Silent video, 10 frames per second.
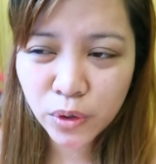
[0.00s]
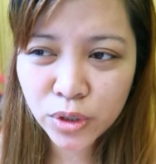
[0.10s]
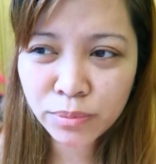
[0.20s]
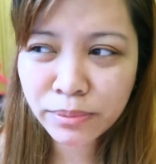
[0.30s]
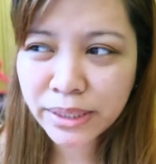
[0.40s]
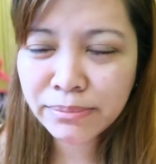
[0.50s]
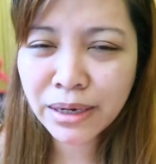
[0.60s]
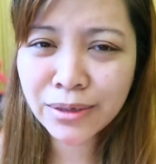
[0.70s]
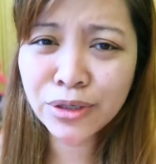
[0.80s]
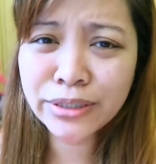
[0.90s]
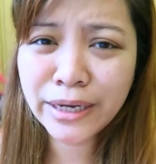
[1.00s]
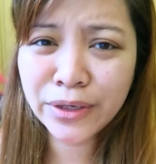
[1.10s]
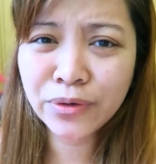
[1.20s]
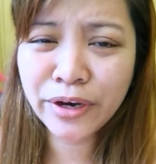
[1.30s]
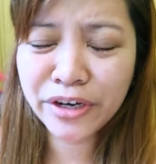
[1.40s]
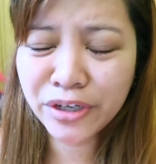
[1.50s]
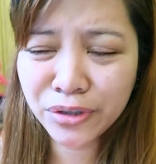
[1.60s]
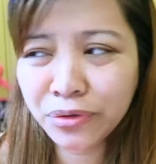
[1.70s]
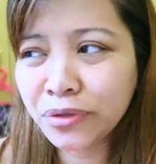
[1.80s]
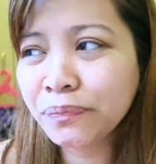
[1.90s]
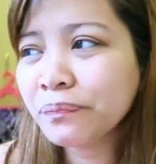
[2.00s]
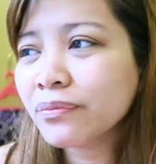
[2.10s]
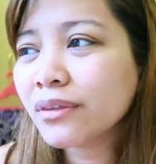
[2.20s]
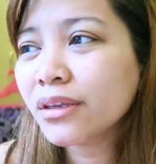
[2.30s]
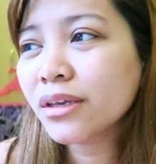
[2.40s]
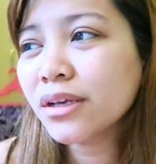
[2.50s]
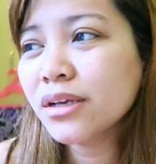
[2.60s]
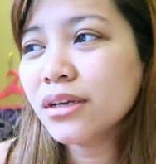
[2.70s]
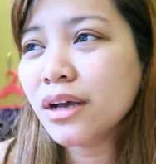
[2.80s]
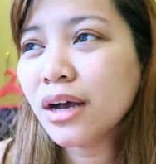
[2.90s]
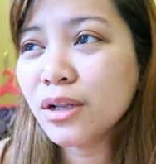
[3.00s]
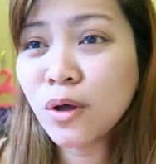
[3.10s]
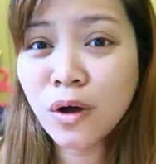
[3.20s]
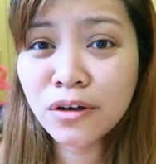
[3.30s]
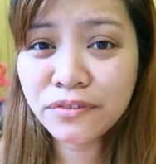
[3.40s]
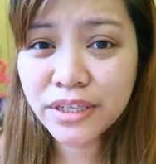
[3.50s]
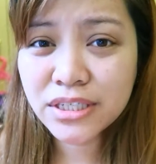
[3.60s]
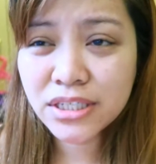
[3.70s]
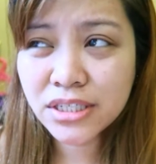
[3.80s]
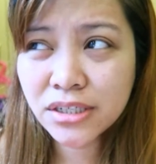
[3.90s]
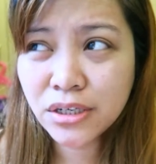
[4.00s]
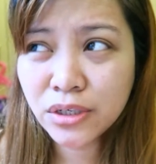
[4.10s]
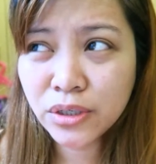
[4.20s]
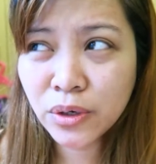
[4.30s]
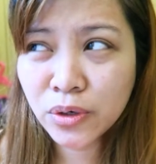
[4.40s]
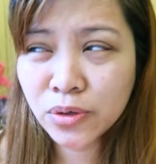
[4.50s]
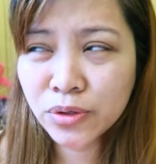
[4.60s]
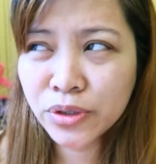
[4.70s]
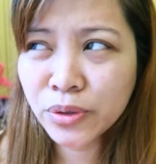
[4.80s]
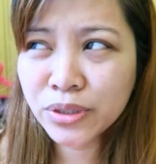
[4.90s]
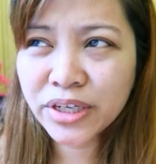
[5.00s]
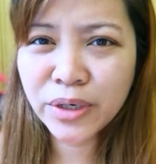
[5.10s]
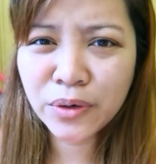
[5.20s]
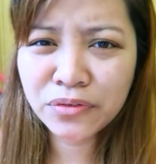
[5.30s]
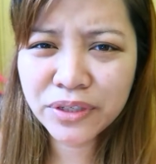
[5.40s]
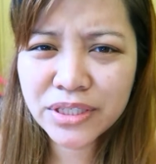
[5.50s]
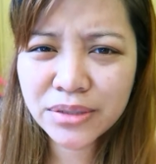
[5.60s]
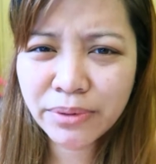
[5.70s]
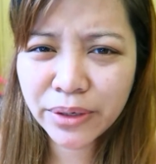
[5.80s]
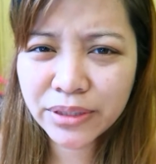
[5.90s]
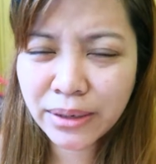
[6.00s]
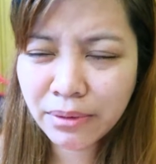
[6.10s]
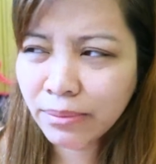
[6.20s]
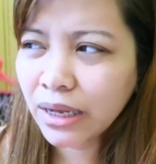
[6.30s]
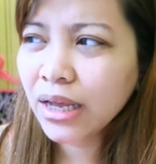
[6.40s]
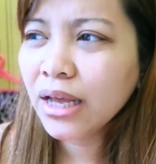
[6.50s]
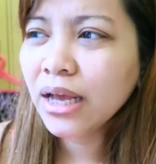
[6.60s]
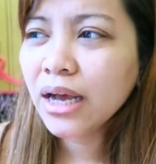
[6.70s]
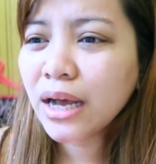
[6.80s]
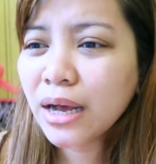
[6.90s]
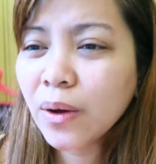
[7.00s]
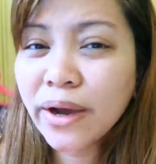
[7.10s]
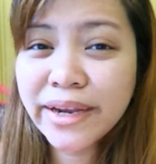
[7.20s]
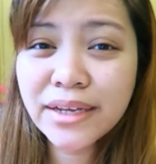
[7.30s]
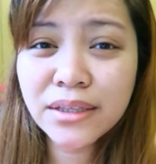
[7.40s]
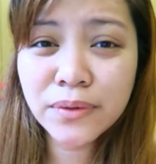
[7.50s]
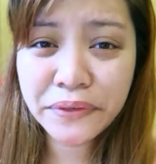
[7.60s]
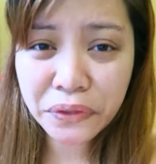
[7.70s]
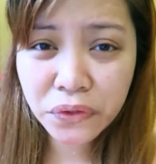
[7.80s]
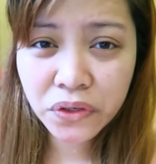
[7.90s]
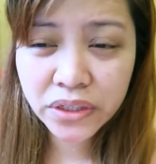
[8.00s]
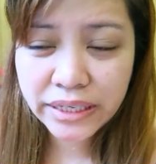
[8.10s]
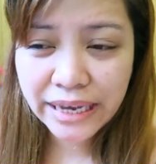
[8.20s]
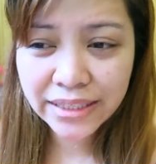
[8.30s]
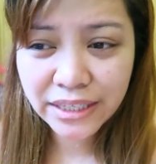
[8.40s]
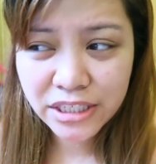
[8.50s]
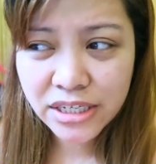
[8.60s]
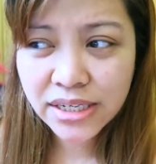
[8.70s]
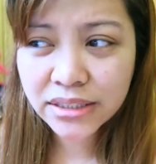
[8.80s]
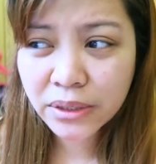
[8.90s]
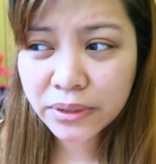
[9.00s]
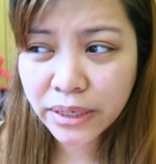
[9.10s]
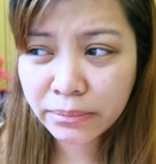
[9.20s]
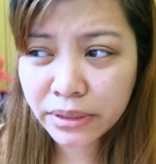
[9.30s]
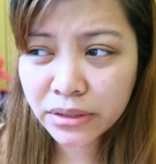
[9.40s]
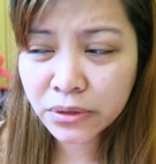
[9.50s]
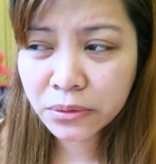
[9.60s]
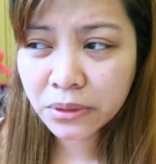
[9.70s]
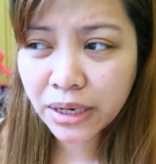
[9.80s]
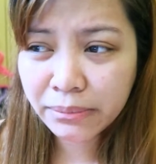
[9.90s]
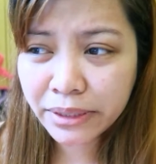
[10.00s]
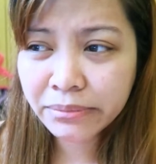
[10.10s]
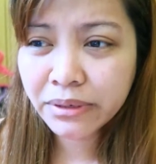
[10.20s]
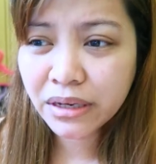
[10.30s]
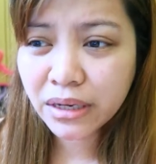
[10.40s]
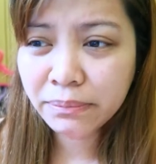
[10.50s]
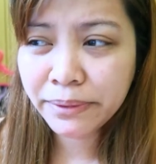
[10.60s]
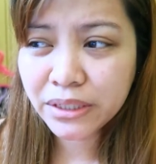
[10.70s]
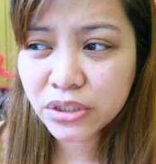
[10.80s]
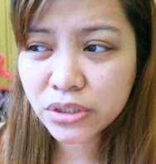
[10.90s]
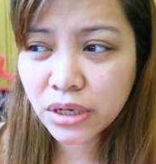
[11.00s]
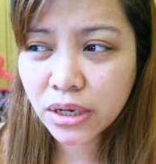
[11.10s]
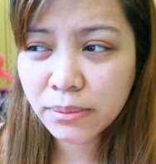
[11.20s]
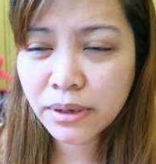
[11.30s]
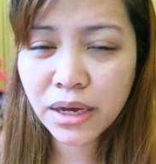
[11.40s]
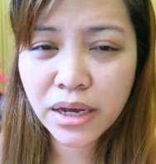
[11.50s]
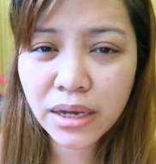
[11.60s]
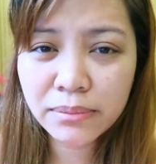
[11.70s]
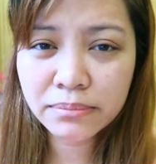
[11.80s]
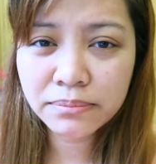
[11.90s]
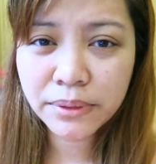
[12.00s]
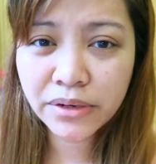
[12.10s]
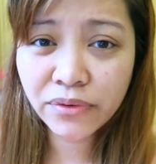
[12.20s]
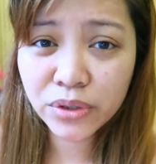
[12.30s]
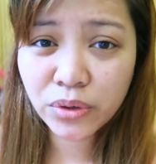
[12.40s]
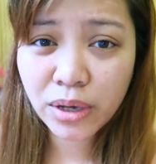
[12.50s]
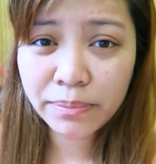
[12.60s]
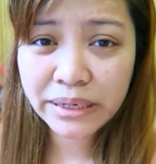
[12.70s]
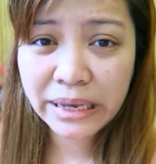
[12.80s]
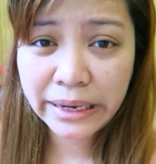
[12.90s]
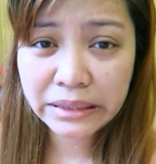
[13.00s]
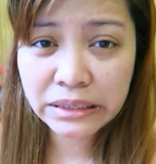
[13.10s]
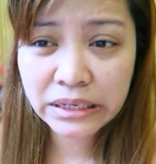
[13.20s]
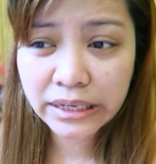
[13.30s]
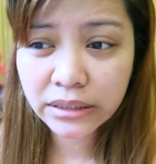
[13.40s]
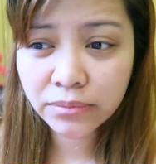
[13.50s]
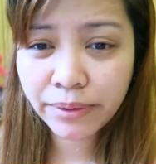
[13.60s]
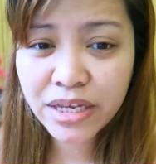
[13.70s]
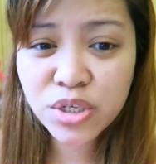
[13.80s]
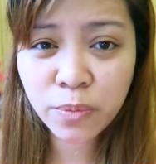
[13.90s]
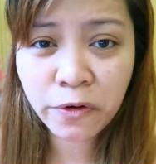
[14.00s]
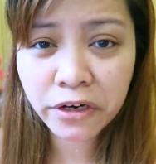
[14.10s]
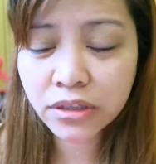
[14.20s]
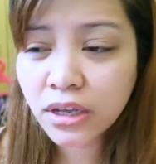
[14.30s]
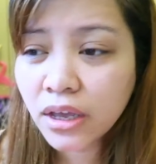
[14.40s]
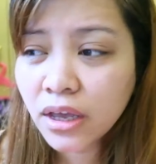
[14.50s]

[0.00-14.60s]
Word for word: hall, yung may mga notaryo area doon. Uh, law office, law or notary office pa yun, tama ba? Uh, okay na daw yun. I-attach lang daw namin yung aming mga uh, mga pina-photocopy na ID at passport.